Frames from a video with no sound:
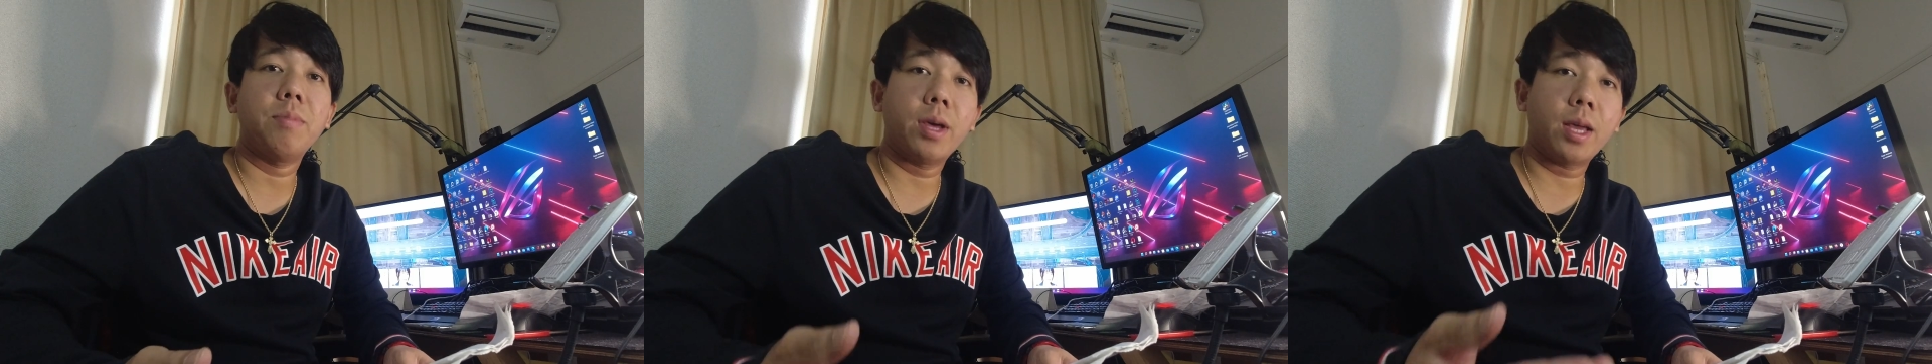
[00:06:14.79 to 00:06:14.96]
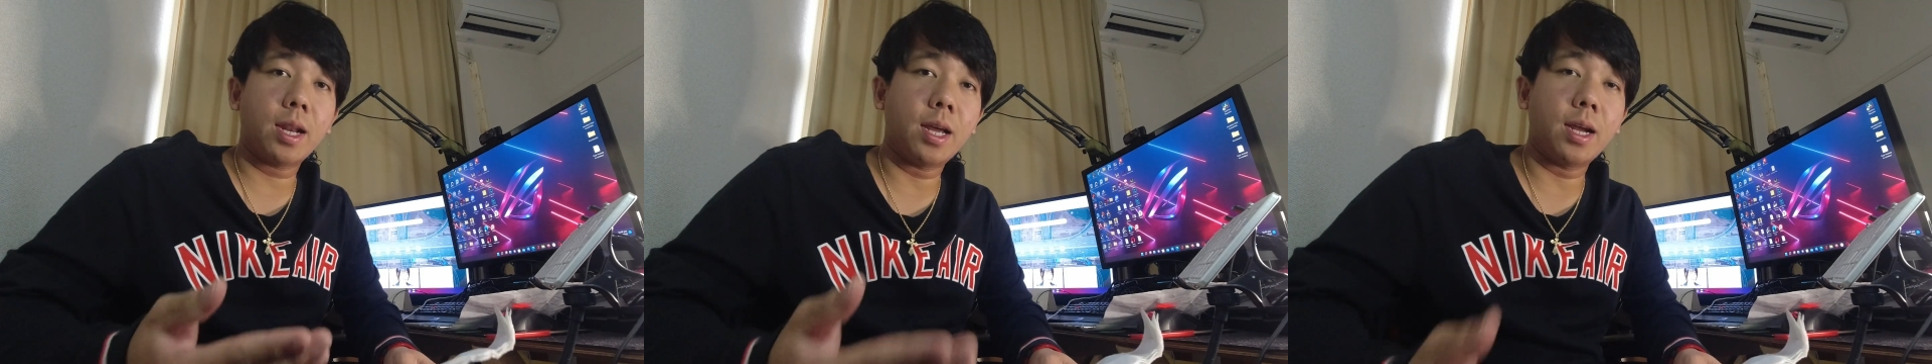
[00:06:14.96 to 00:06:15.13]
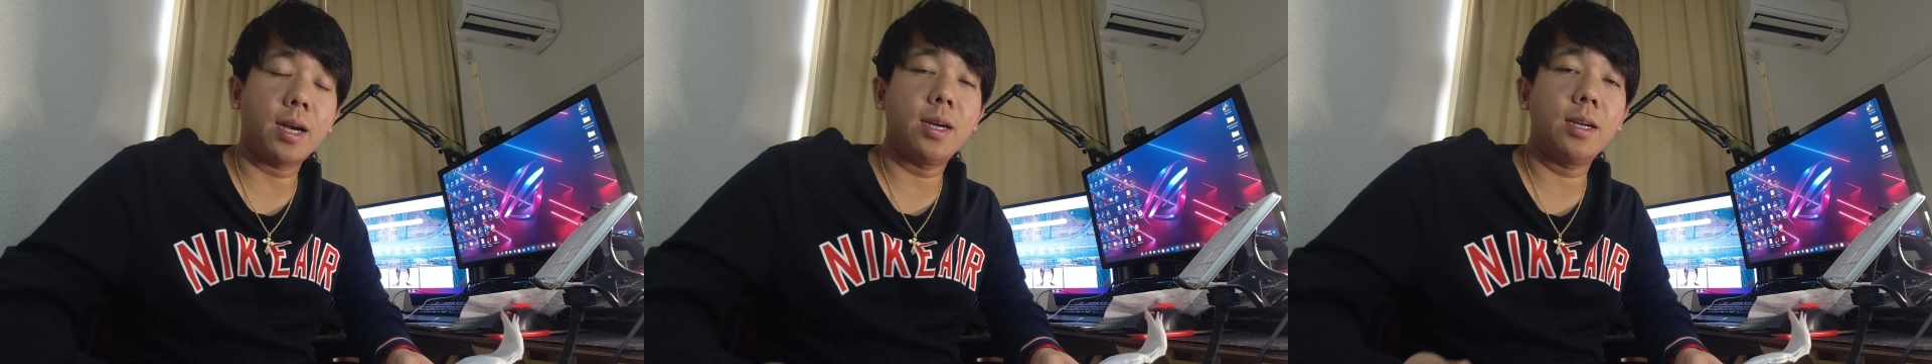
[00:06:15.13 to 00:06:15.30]

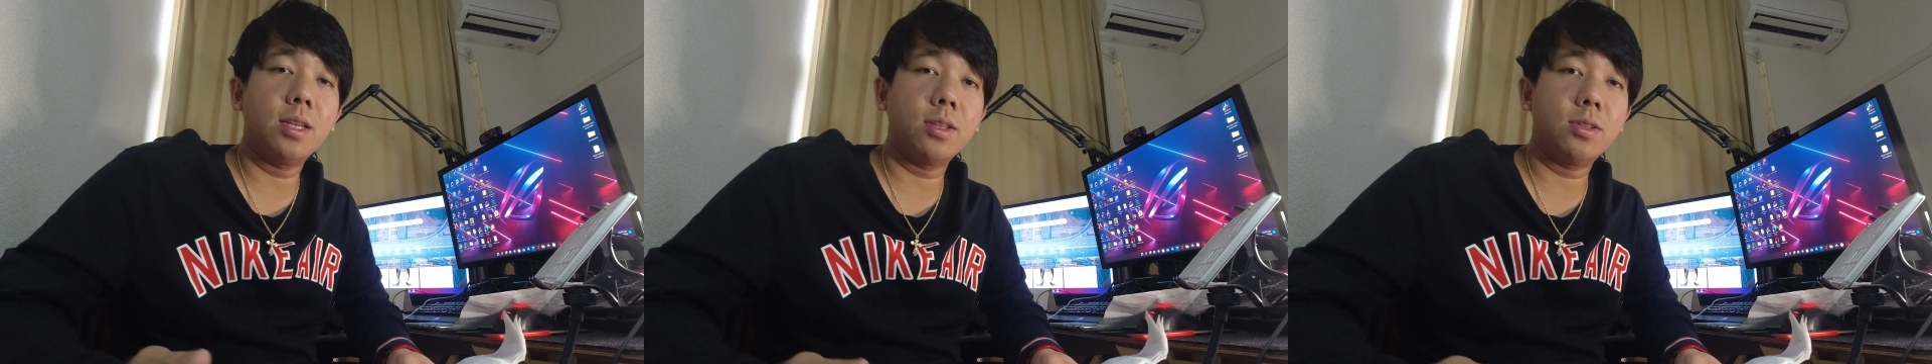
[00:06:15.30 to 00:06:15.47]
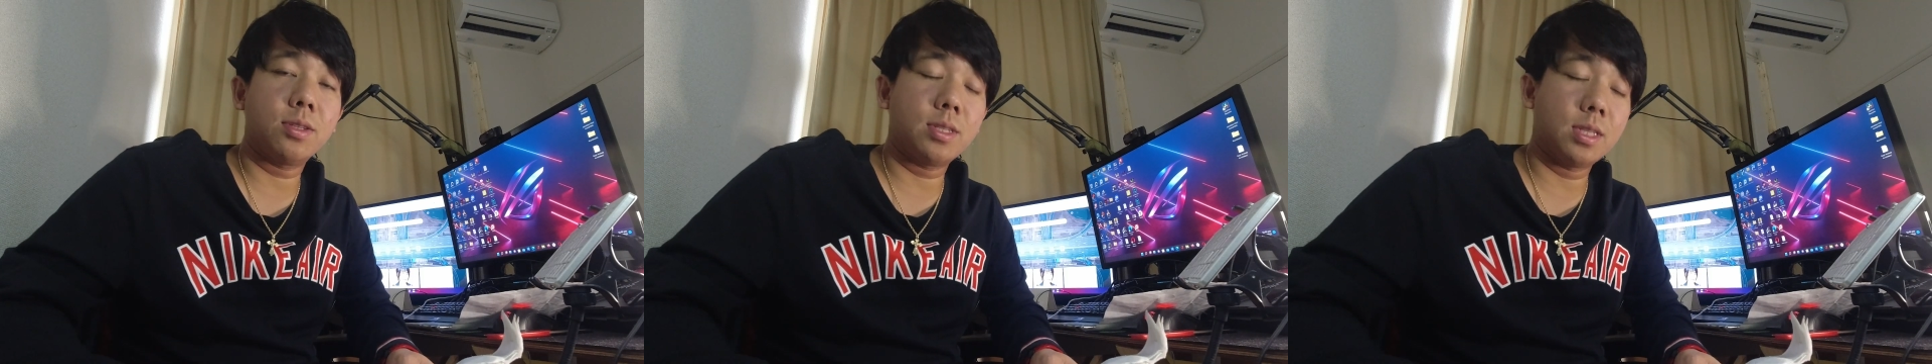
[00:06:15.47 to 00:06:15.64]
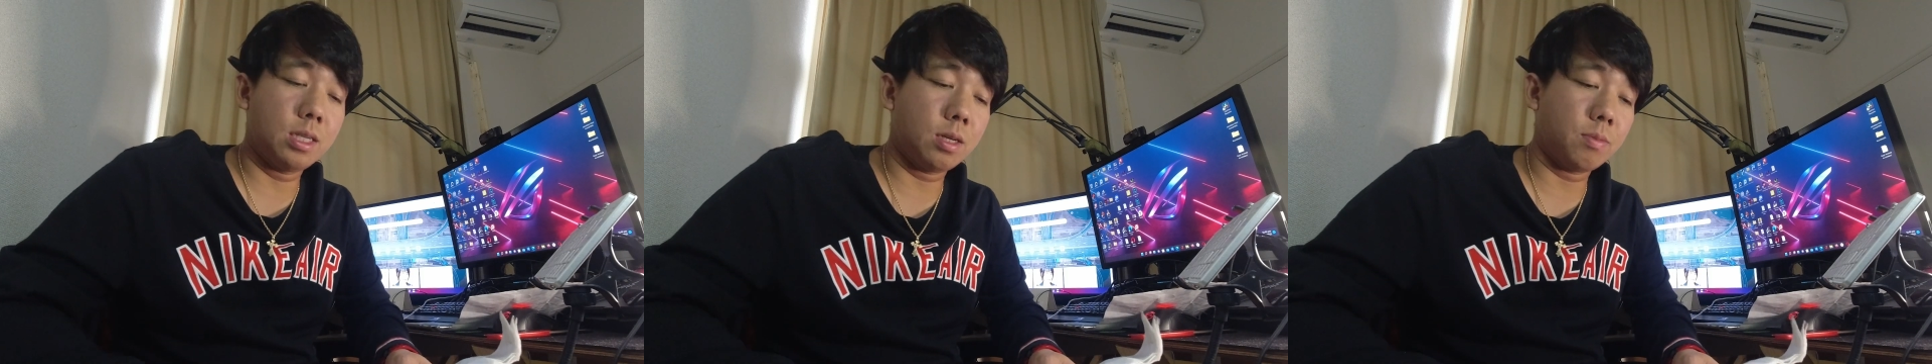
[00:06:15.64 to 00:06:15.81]
per hour dito
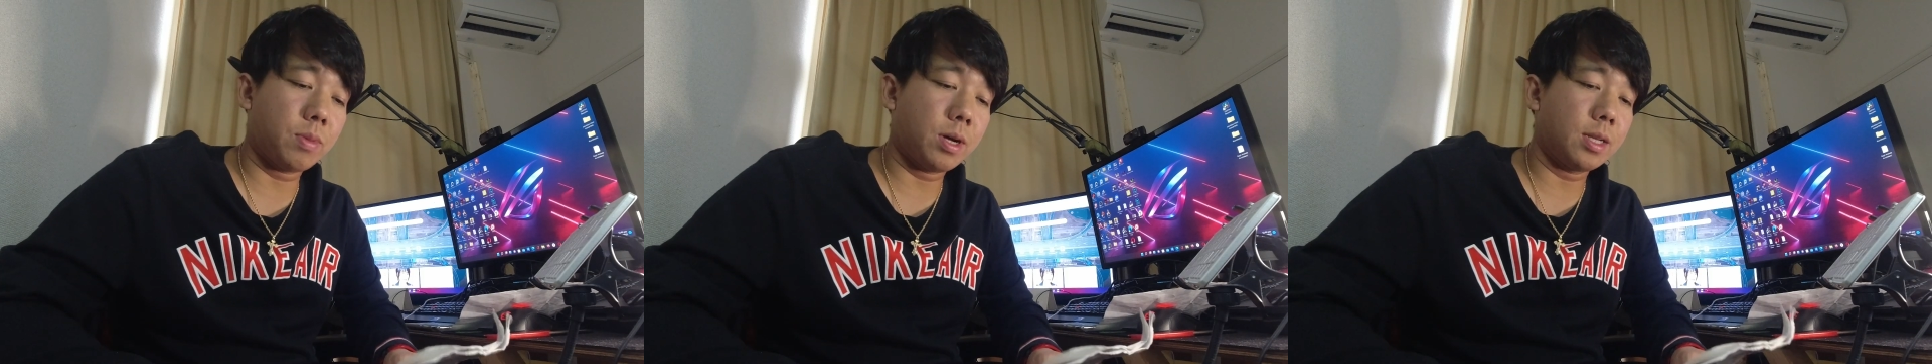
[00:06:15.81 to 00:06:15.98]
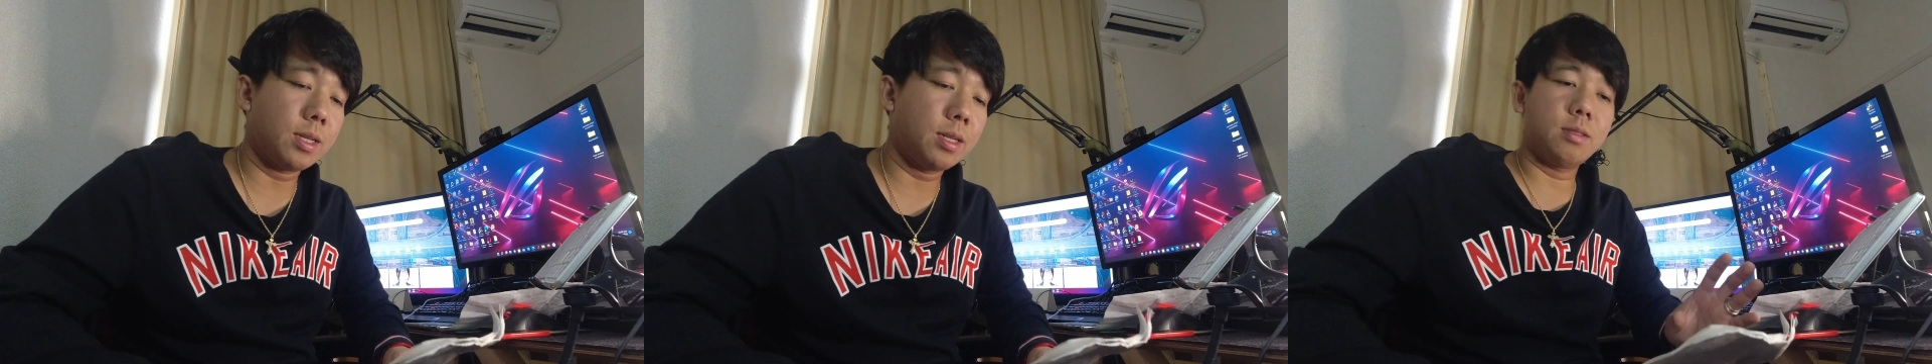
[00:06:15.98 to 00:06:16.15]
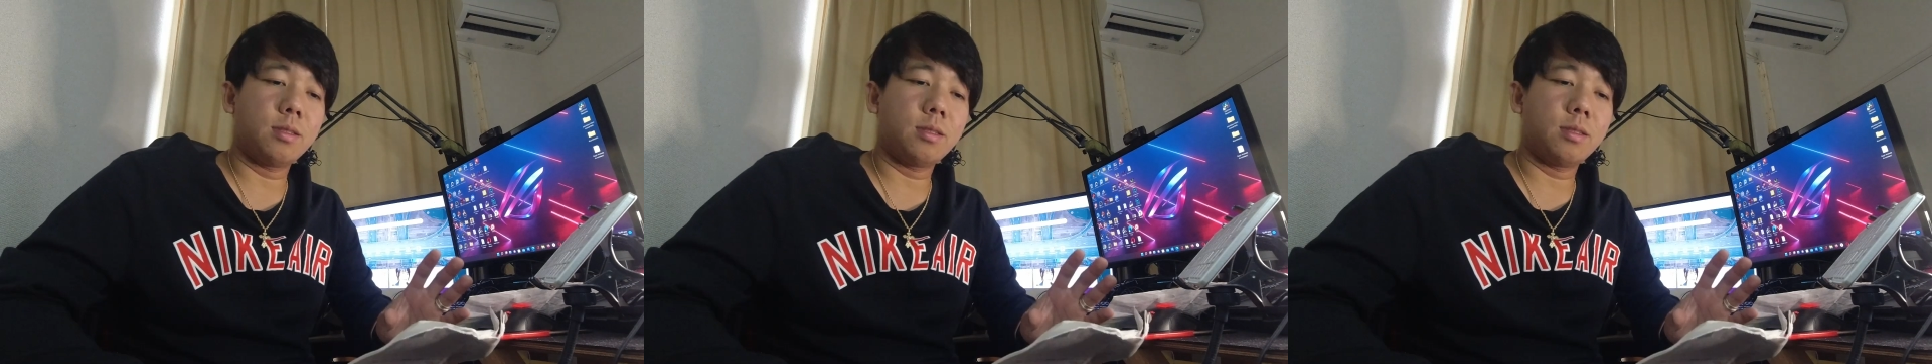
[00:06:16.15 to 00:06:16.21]
sa Japan.